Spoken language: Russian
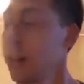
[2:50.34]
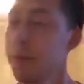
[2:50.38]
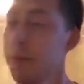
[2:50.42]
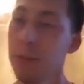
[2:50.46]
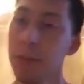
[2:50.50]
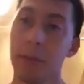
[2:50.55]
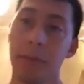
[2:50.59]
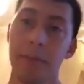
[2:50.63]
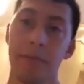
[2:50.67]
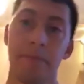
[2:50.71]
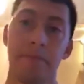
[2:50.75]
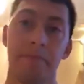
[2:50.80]
Так
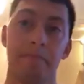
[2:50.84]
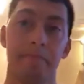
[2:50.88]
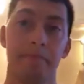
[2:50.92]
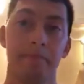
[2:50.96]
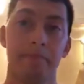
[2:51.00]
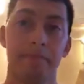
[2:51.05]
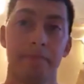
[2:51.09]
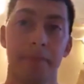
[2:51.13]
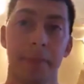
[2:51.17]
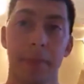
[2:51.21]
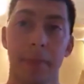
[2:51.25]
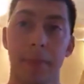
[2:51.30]
вот,
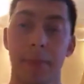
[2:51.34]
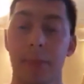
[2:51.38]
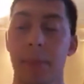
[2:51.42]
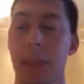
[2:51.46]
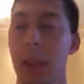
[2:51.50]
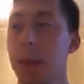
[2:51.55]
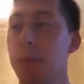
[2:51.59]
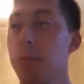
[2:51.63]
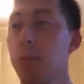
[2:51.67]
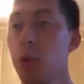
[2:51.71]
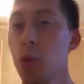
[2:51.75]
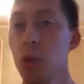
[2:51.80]

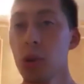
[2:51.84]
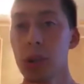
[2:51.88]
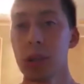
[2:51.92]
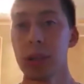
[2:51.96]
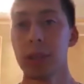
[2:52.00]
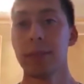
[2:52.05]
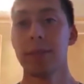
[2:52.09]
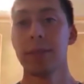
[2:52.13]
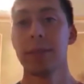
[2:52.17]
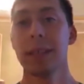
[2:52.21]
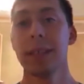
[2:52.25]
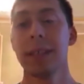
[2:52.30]

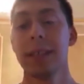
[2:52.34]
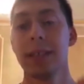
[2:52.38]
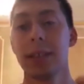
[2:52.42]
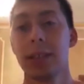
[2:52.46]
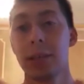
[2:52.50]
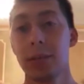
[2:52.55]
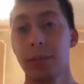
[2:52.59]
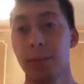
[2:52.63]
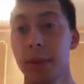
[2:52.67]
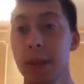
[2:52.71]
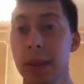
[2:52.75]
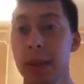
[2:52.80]
можно вот
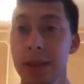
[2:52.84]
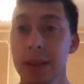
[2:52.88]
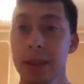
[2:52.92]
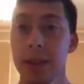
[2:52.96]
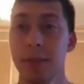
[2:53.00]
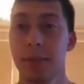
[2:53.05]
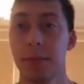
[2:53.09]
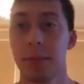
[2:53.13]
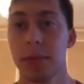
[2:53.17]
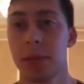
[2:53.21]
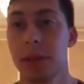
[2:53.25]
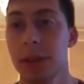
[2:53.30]
этот же
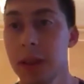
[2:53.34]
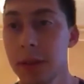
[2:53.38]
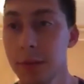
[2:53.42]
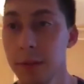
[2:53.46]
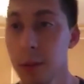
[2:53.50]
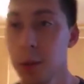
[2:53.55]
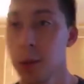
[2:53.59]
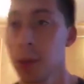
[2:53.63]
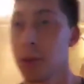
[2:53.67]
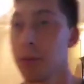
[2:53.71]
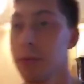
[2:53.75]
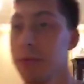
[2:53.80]
принцип
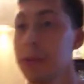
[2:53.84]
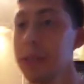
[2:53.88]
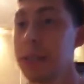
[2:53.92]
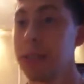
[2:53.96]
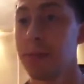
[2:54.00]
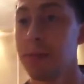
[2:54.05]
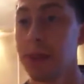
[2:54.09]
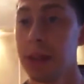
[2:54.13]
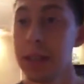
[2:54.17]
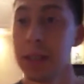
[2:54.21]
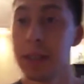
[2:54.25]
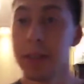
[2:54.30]
того, что вы
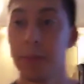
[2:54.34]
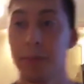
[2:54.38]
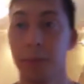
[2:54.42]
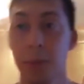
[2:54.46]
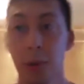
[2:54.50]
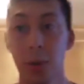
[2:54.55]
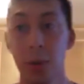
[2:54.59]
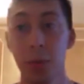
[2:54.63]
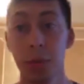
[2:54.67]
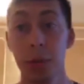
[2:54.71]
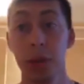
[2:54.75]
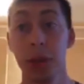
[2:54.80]
снимаете
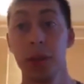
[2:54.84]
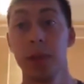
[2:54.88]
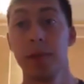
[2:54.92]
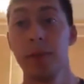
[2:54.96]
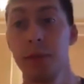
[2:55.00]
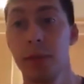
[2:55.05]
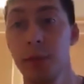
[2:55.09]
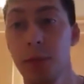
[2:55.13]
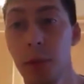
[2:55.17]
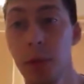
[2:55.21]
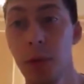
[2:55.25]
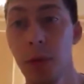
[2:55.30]
про именно
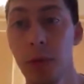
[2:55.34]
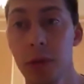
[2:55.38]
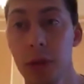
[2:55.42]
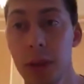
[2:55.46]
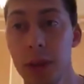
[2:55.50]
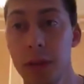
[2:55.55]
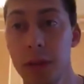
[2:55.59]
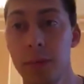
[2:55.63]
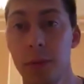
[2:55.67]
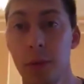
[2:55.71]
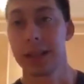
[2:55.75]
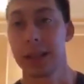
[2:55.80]

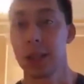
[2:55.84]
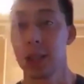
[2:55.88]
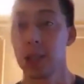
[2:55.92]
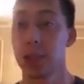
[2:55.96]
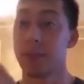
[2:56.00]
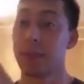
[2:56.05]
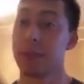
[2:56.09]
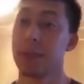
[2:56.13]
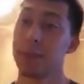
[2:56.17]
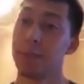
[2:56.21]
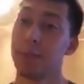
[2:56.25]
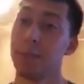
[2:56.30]
инфоповоды,
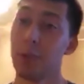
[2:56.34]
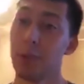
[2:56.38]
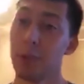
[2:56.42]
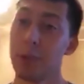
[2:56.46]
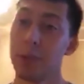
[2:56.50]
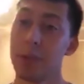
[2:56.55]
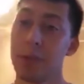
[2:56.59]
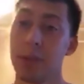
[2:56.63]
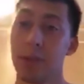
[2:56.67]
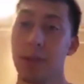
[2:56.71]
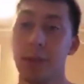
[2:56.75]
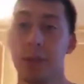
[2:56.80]
скажем, в
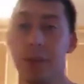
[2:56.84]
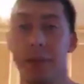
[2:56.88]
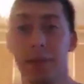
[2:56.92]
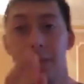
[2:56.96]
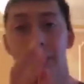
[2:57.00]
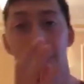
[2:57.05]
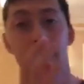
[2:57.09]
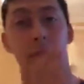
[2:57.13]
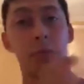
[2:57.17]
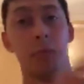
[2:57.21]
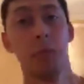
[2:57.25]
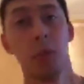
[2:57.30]
спорте,
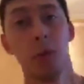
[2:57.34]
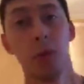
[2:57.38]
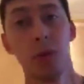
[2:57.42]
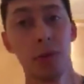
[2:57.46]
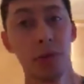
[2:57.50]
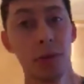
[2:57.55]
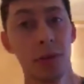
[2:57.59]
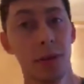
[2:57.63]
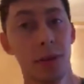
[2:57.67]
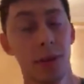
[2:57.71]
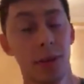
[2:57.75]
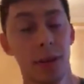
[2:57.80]
в
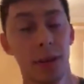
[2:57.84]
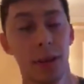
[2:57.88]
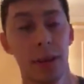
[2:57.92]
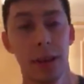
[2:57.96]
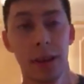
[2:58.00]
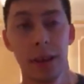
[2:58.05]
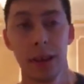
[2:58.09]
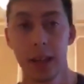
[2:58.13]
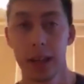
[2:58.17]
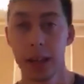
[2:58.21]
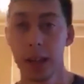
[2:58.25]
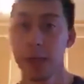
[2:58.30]
моде
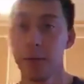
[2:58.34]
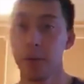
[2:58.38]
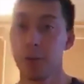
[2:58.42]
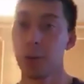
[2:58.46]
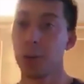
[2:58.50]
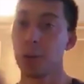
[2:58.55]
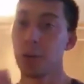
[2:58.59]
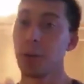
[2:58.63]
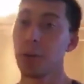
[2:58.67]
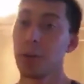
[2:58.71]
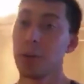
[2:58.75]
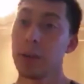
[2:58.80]
или в
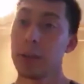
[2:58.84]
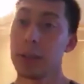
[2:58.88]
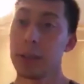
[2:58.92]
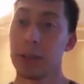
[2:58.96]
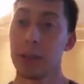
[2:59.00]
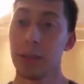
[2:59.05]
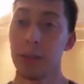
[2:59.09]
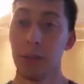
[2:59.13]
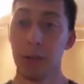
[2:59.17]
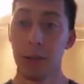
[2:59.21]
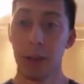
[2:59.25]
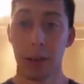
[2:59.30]
другой
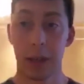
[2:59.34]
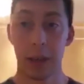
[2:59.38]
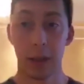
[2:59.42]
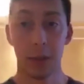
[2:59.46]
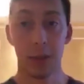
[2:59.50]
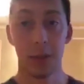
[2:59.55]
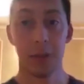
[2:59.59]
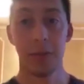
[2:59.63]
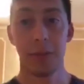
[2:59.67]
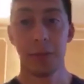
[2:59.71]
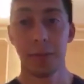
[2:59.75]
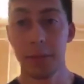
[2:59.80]
категории,
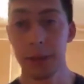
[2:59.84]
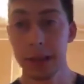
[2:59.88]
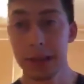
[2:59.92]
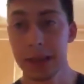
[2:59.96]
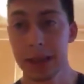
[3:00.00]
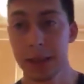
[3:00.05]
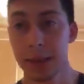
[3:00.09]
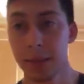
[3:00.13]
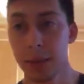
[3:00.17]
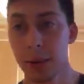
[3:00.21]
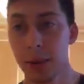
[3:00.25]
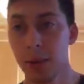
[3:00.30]
которая вам
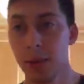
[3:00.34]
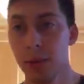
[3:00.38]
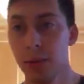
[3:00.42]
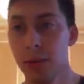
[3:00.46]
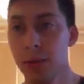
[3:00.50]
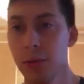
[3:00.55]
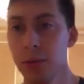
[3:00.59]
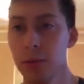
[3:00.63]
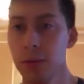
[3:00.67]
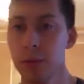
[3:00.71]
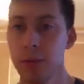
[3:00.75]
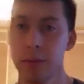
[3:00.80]
близка по
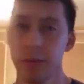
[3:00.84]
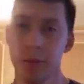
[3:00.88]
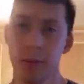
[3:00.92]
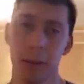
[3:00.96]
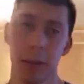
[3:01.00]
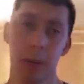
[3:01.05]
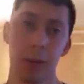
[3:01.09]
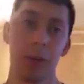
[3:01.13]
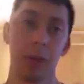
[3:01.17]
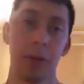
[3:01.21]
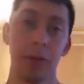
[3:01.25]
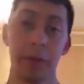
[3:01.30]
духу, в
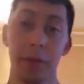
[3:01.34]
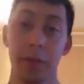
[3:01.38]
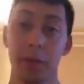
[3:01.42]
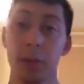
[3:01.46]
которую